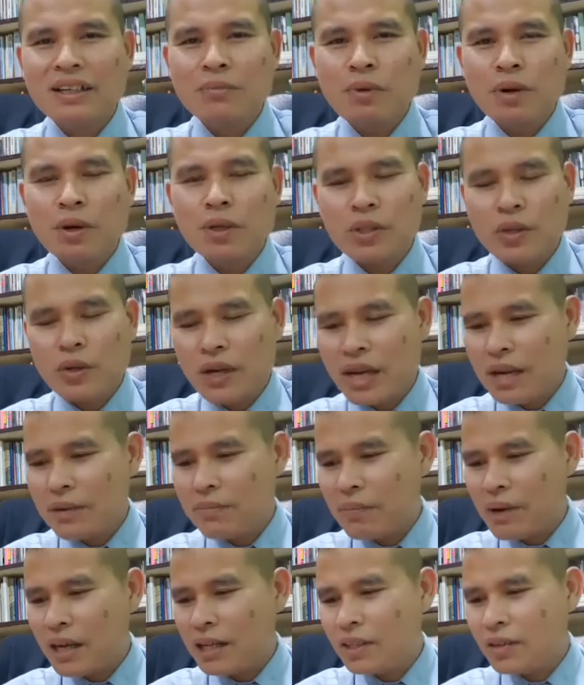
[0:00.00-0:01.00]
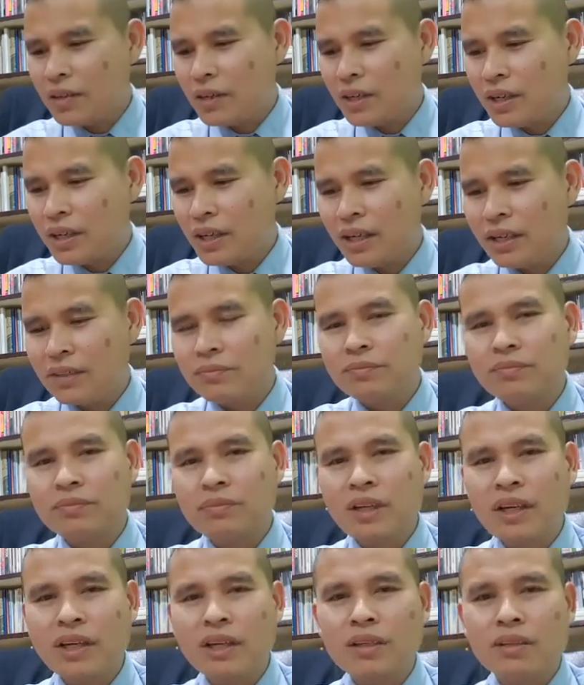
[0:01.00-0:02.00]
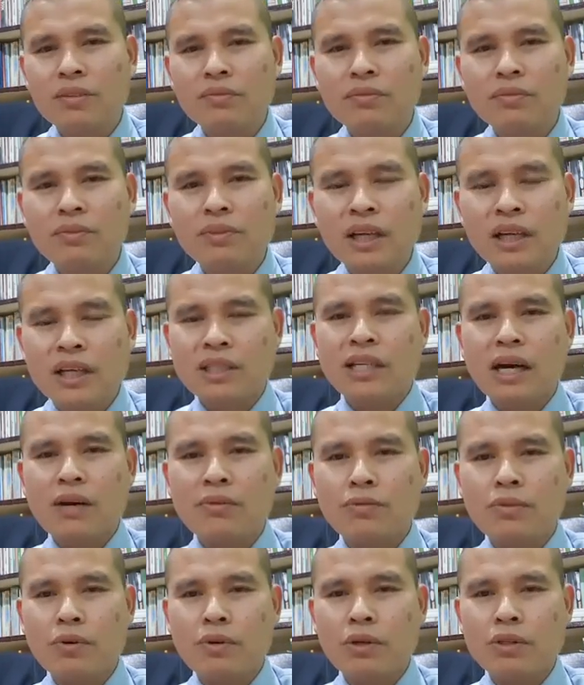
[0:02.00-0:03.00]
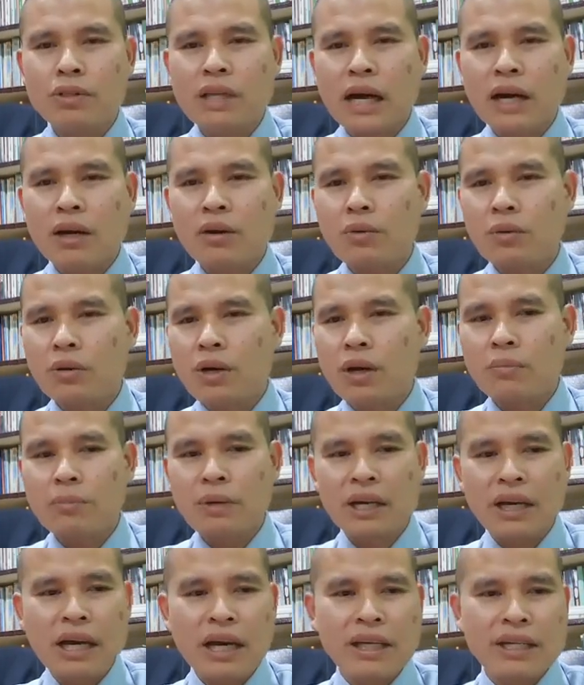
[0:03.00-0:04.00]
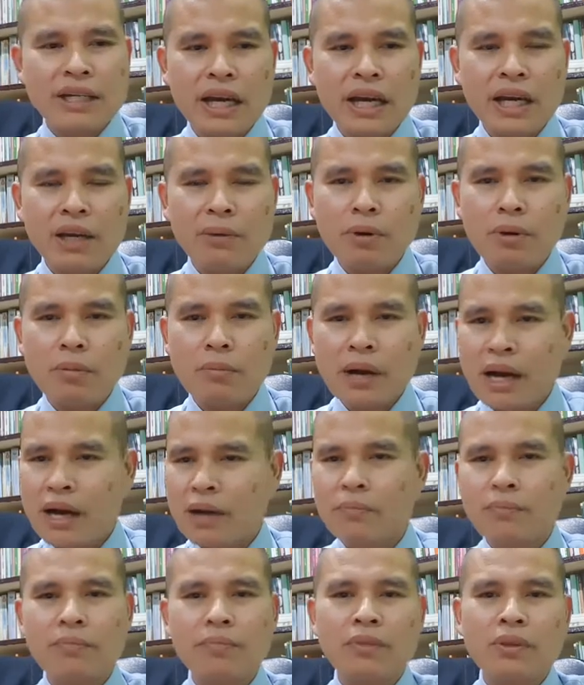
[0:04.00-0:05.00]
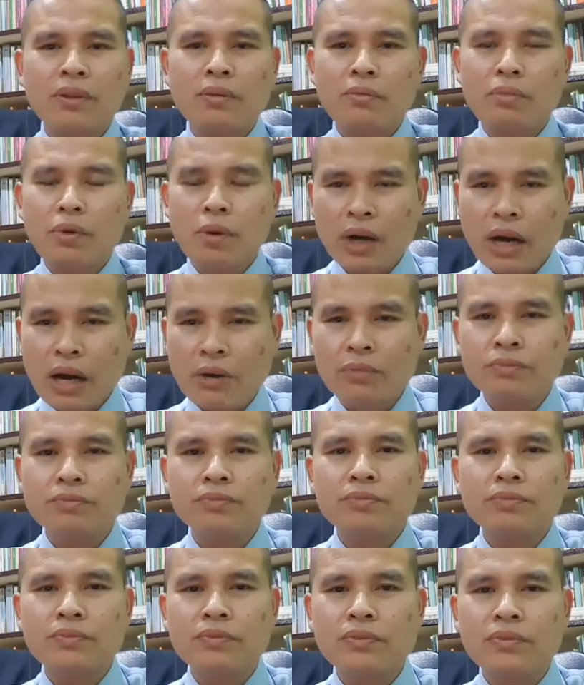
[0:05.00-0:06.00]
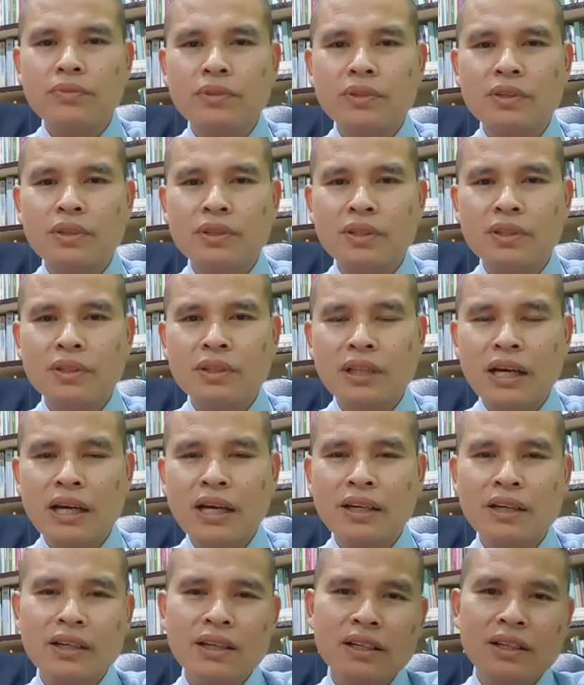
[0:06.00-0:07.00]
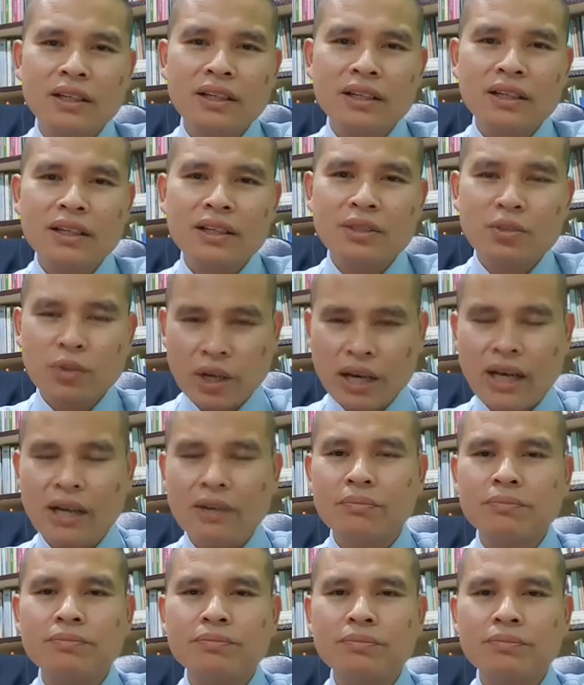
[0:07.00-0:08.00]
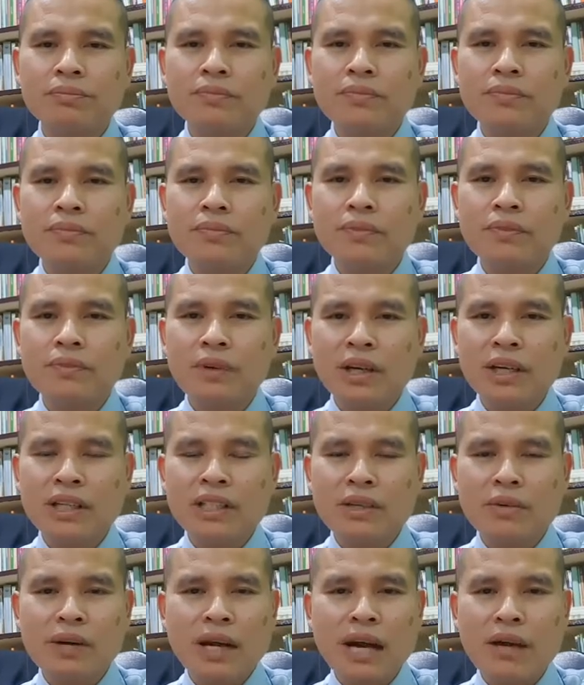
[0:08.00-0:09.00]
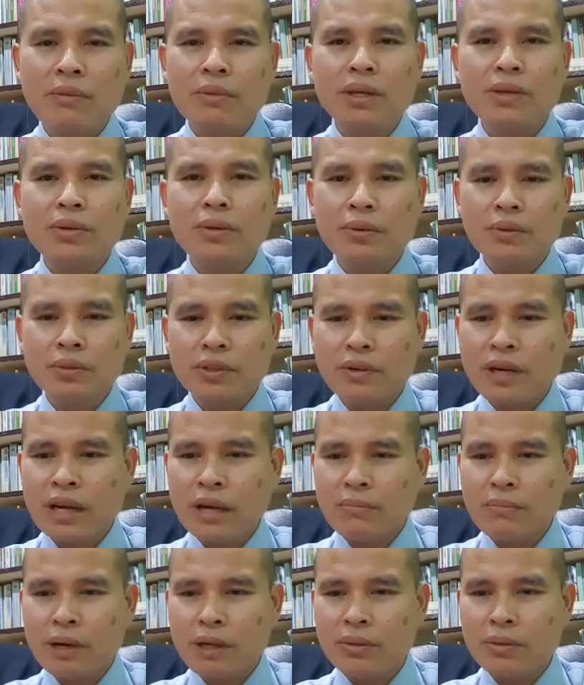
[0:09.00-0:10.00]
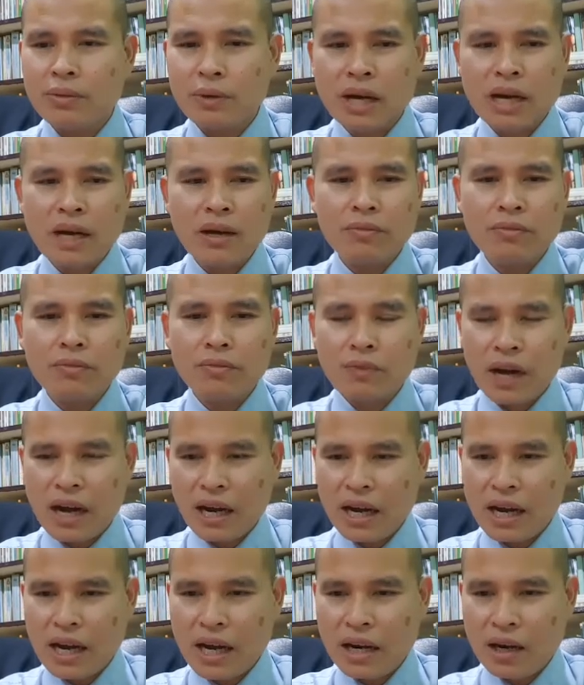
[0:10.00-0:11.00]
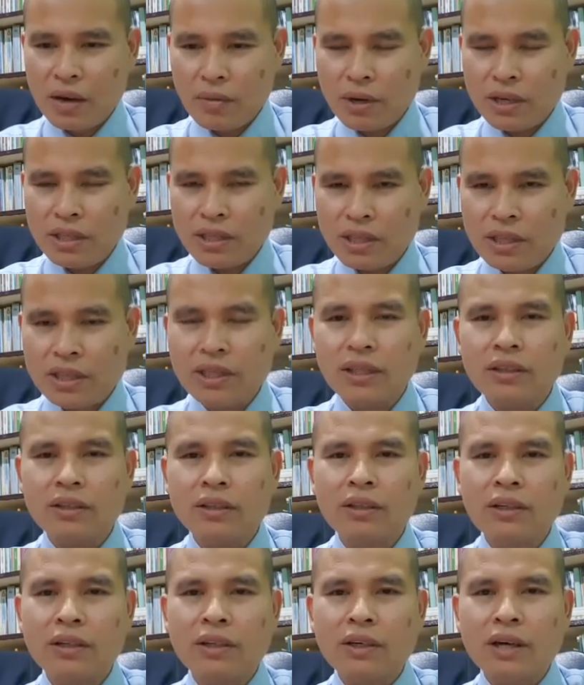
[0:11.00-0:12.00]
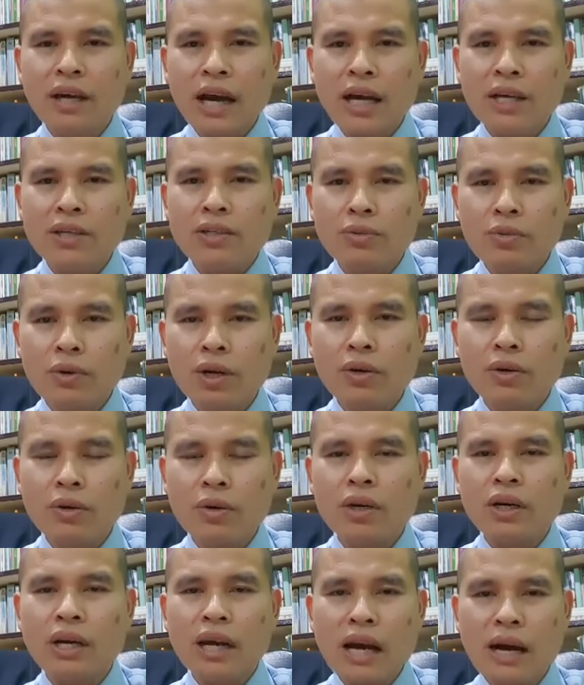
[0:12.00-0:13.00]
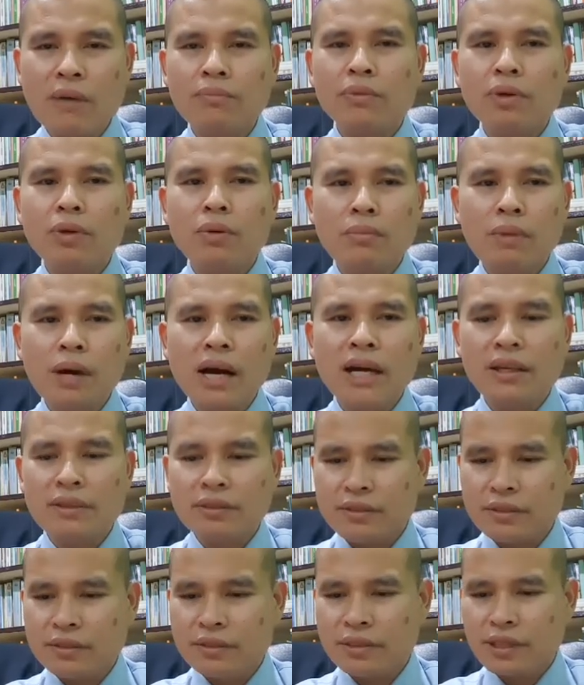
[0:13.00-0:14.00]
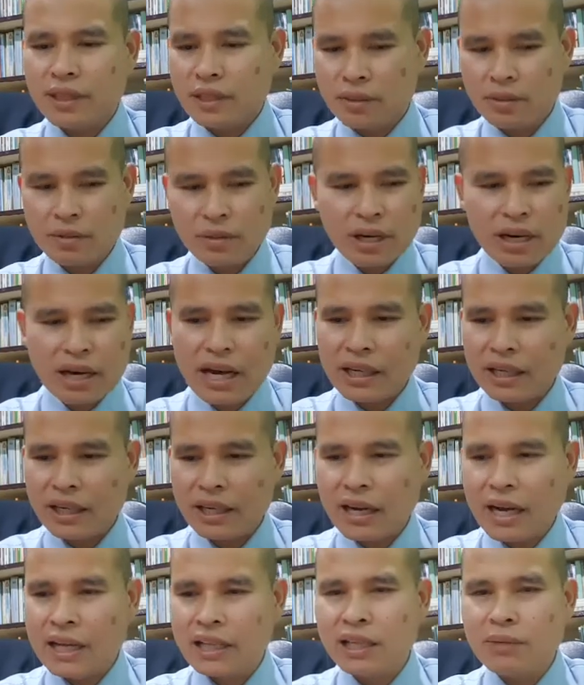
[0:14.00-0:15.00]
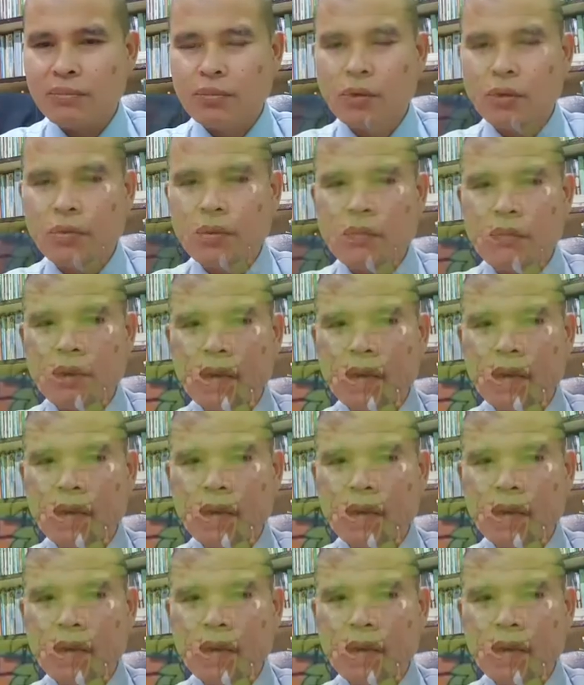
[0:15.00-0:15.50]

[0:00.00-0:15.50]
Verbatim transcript: พอเจ้านายไปเท่านั้นเองนะลิงจ่าฝูงก็สั่งลูกน้องเป็นการเลยบอกมา พวกเรานะช่วยกัน วันนี้เจ้านายไม่อยู่เจ้านายไปธุระฝากงานเอาไว้ชิ้นหนึ่ง ให้ช่วยรดน้ำต้นไม้เนี่ยต้นกล้าทั้งหลายที่ปลูกให